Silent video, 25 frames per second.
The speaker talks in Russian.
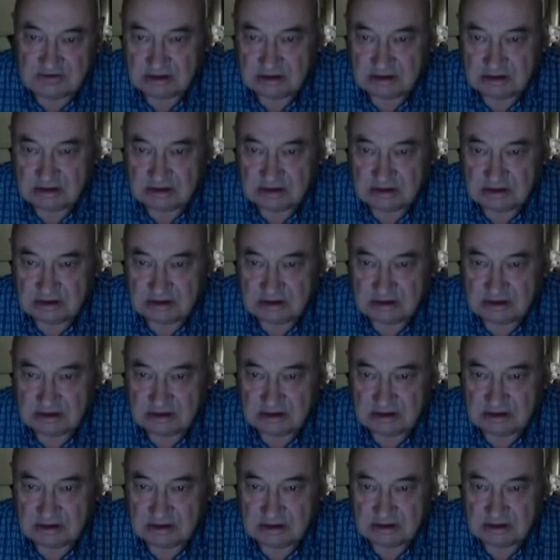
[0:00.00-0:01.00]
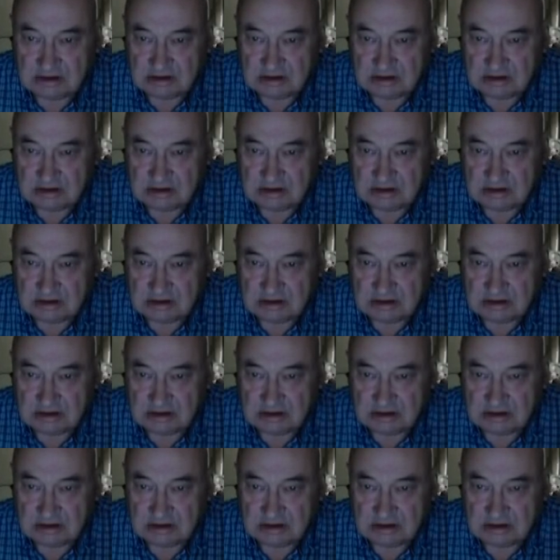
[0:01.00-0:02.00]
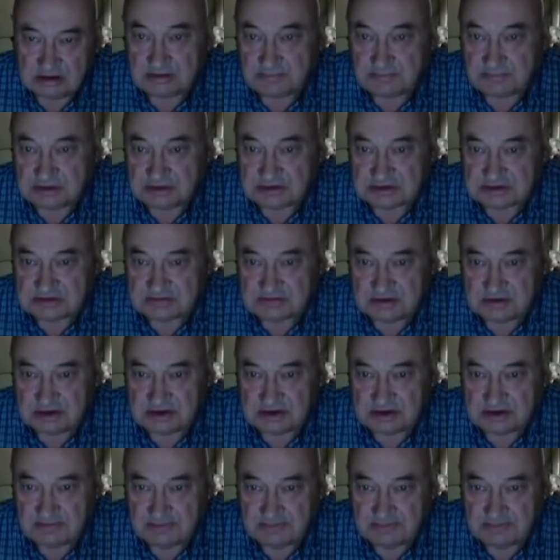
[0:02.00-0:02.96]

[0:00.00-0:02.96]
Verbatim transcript: Это почти то же самое, что плужная подошва.